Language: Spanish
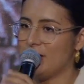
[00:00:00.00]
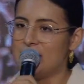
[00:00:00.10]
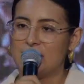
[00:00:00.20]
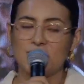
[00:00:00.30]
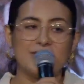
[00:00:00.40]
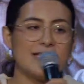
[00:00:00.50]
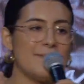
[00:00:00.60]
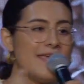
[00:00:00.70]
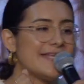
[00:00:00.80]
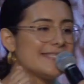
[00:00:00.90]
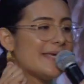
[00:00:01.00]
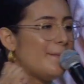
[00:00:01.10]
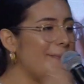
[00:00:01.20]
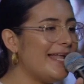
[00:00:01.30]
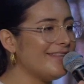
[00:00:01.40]
Son semillas que
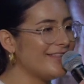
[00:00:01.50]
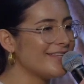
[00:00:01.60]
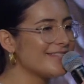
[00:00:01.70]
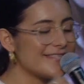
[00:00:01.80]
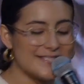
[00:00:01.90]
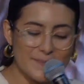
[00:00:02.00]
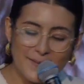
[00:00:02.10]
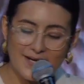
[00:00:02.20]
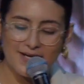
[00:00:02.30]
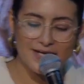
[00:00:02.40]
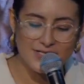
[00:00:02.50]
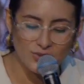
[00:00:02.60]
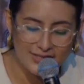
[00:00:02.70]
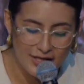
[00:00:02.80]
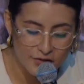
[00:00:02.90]
plantas sin ver
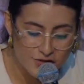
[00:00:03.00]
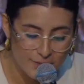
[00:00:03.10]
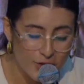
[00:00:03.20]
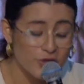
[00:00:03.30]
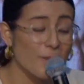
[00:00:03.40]
resultados pronto,